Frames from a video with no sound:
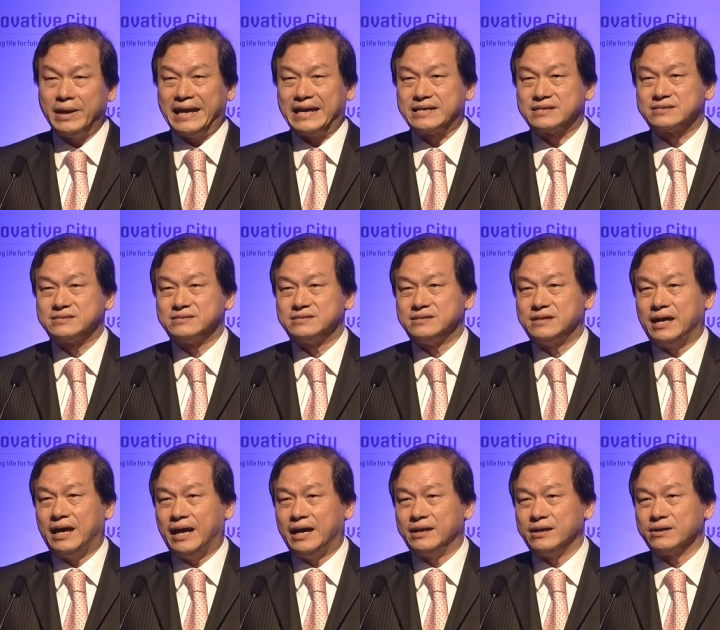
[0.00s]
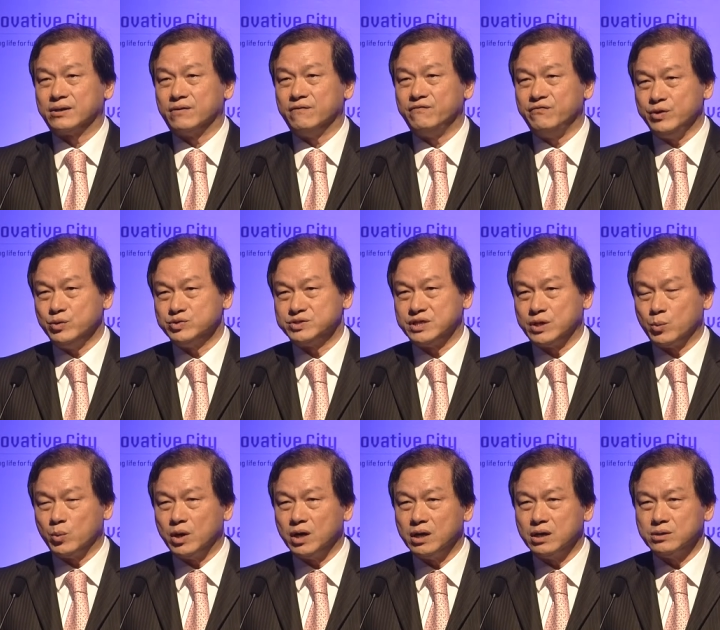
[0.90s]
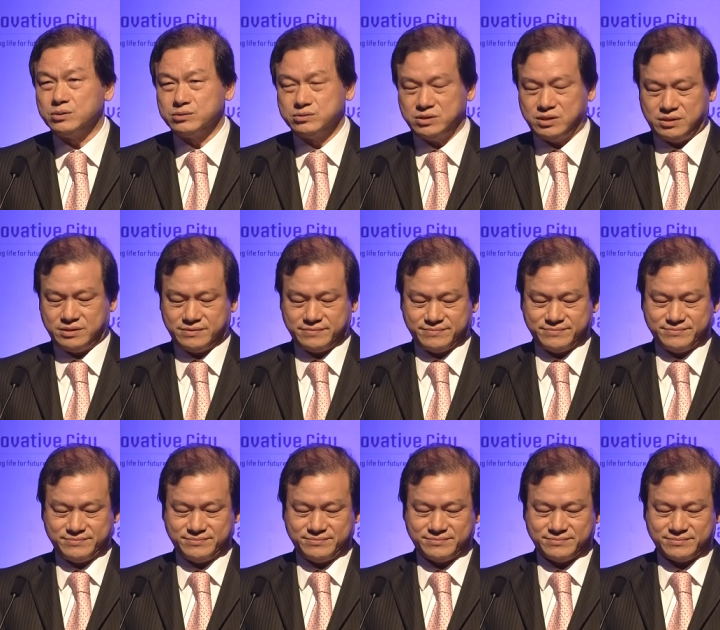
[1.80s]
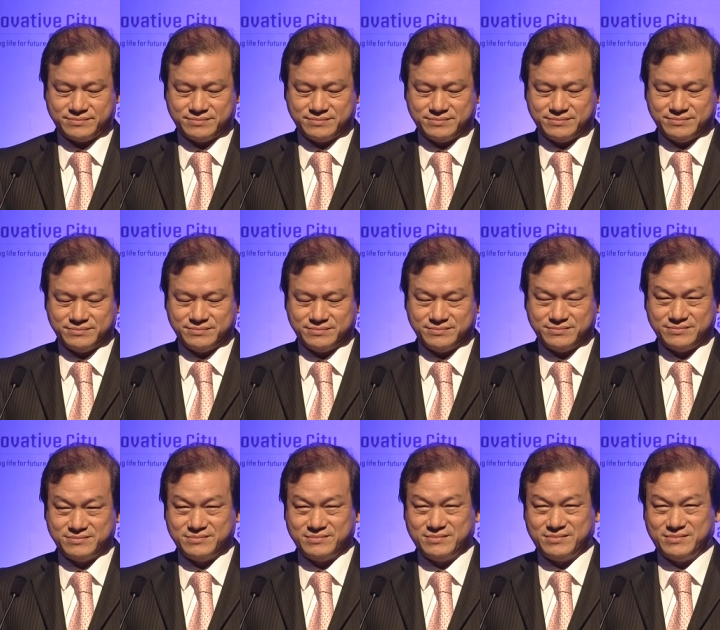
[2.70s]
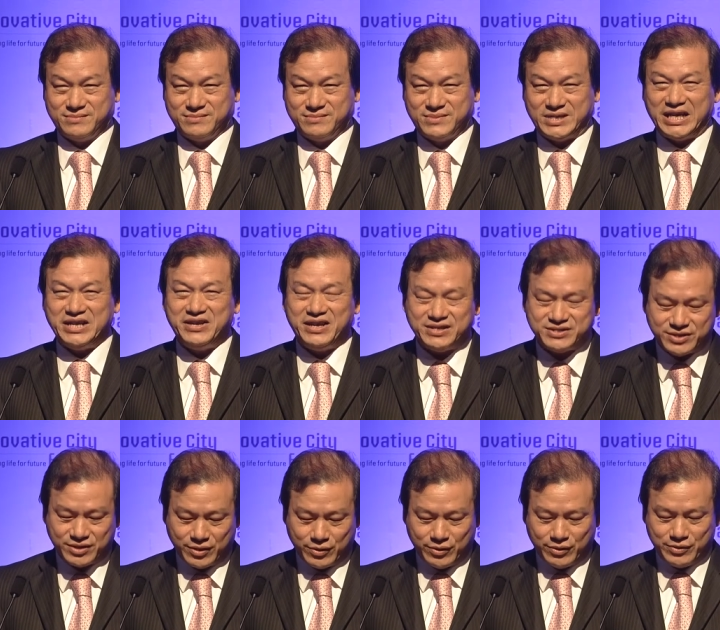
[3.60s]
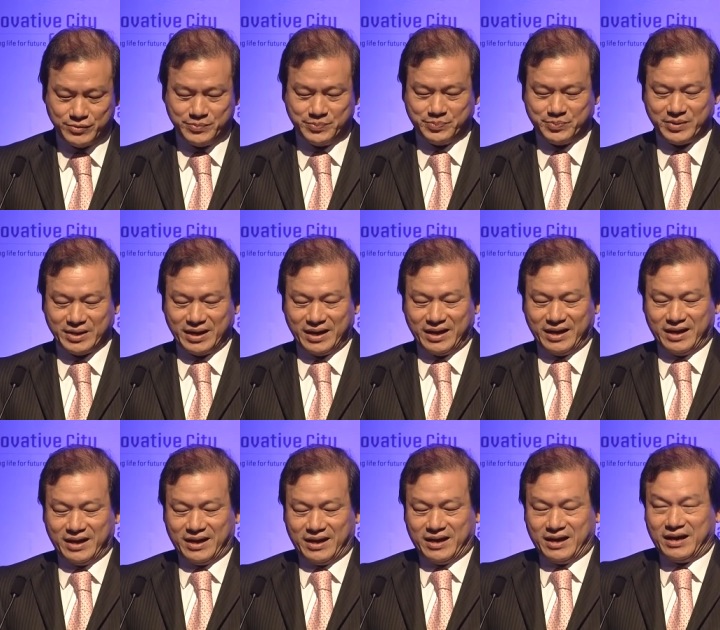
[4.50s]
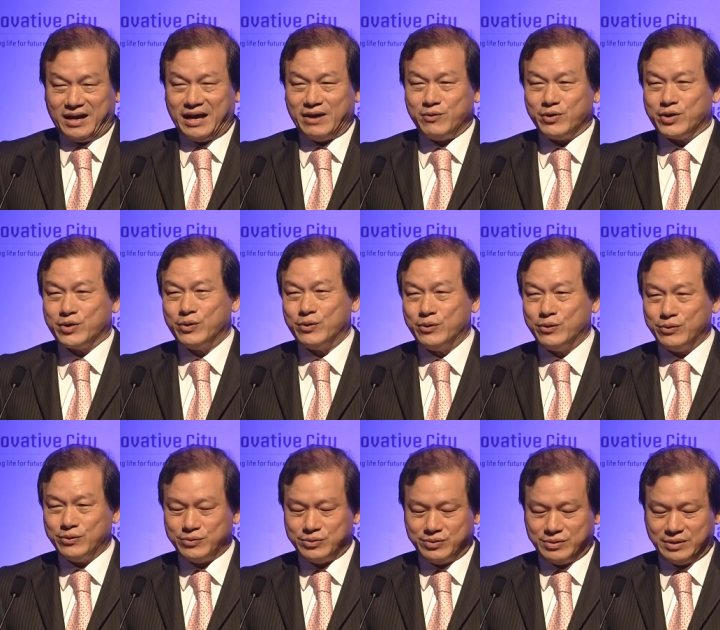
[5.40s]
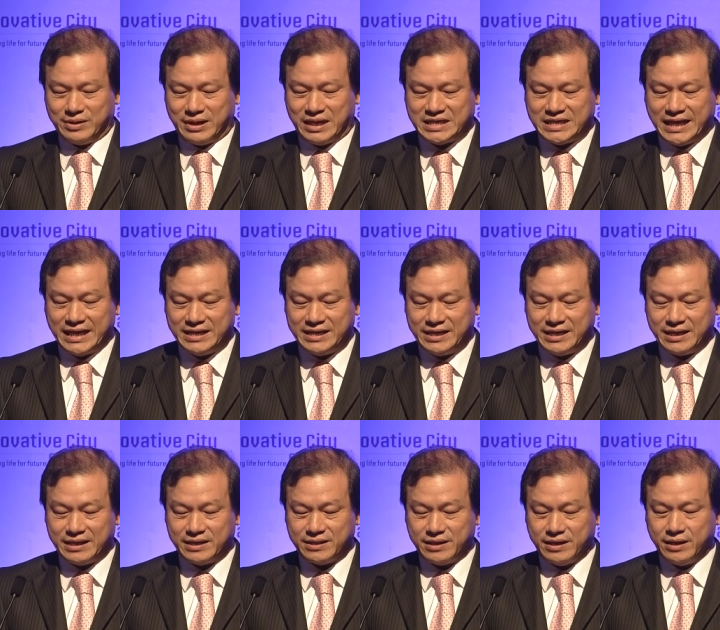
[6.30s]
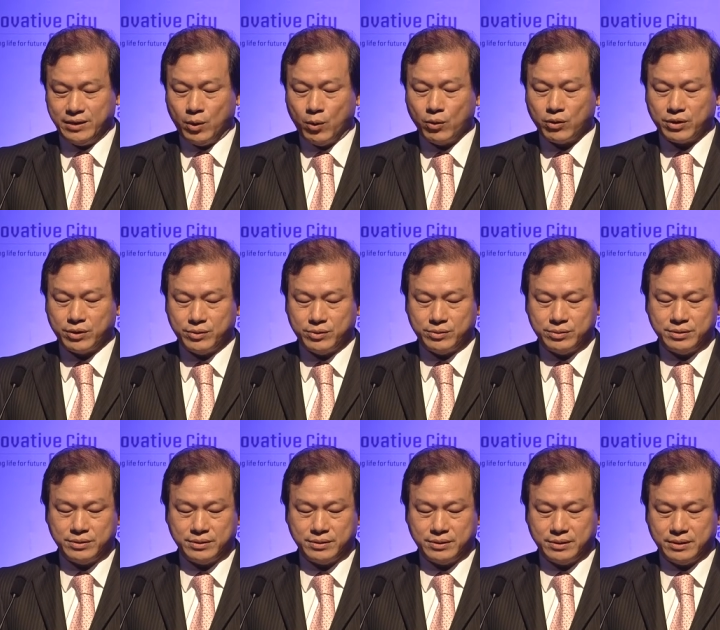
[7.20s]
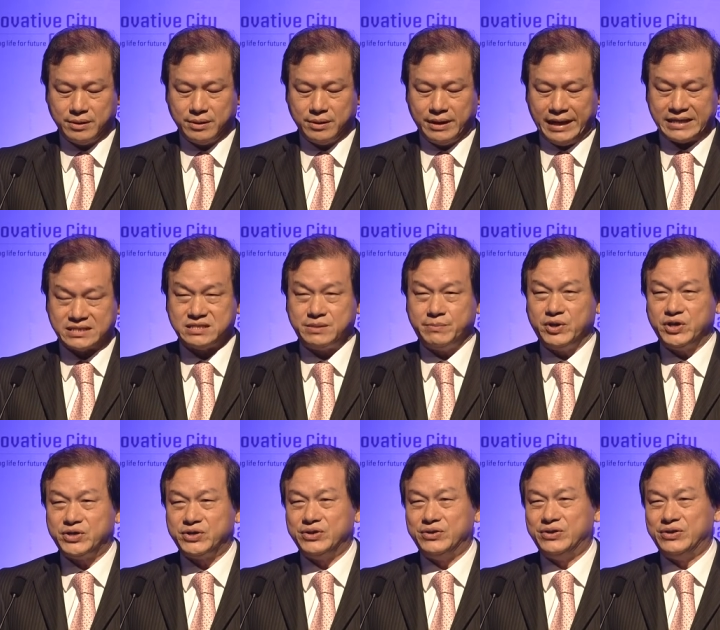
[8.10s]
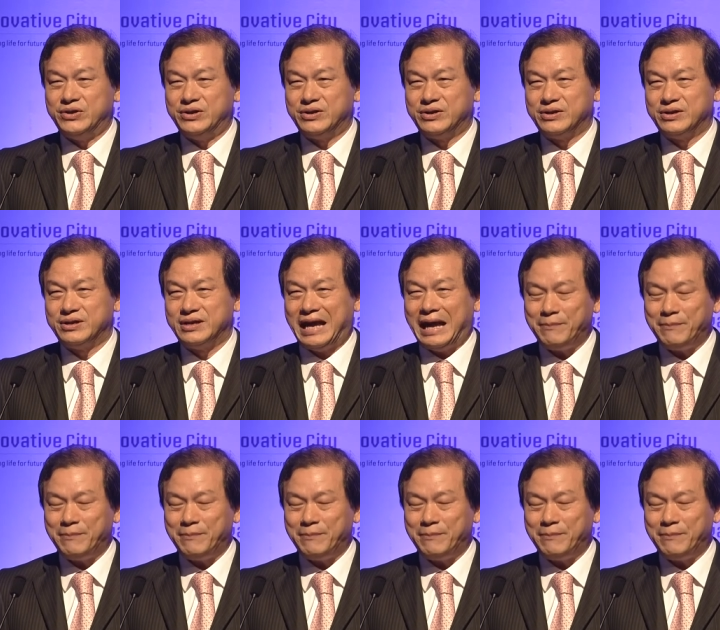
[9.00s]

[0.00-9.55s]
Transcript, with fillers: やはり都市や都会におけるライフスタイルの未来をどのように設計していくのかということにまつわるさまざまな